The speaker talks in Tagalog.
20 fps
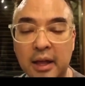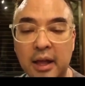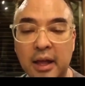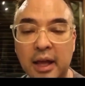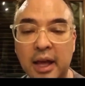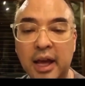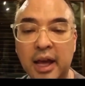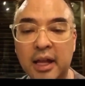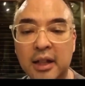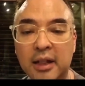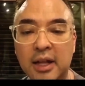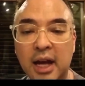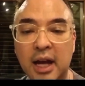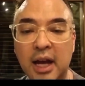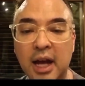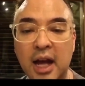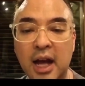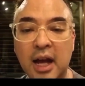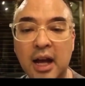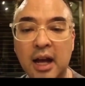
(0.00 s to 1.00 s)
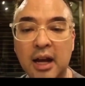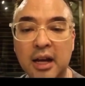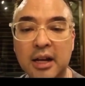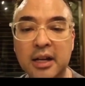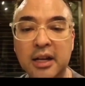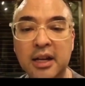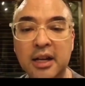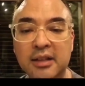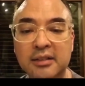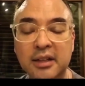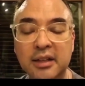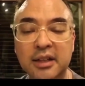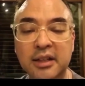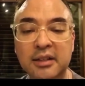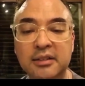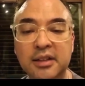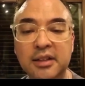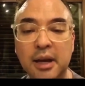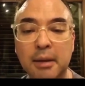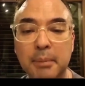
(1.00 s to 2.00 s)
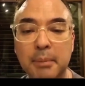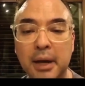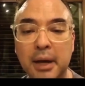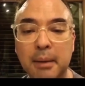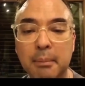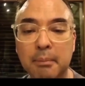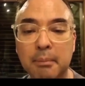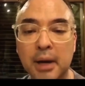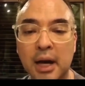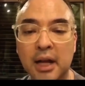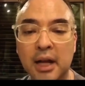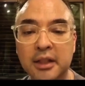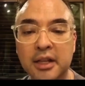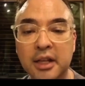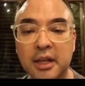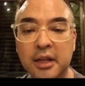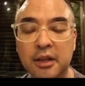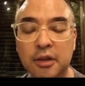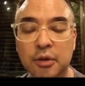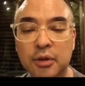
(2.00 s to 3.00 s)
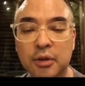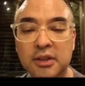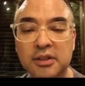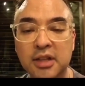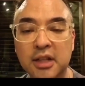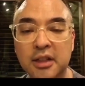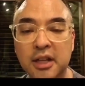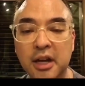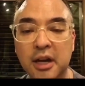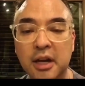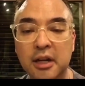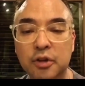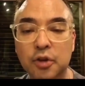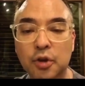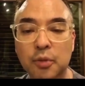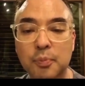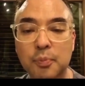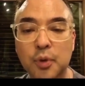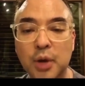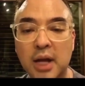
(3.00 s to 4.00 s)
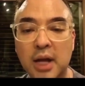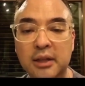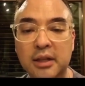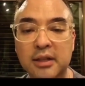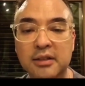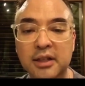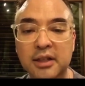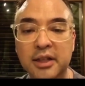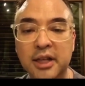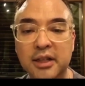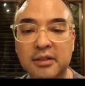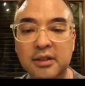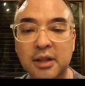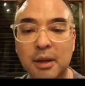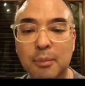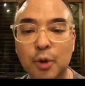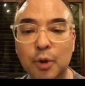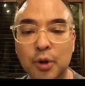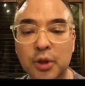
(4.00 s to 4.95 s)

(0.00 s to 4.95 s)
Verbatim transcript: And uh, uh, kanina sa DZMM, uh, din, yung isang director po natin sa DSWD,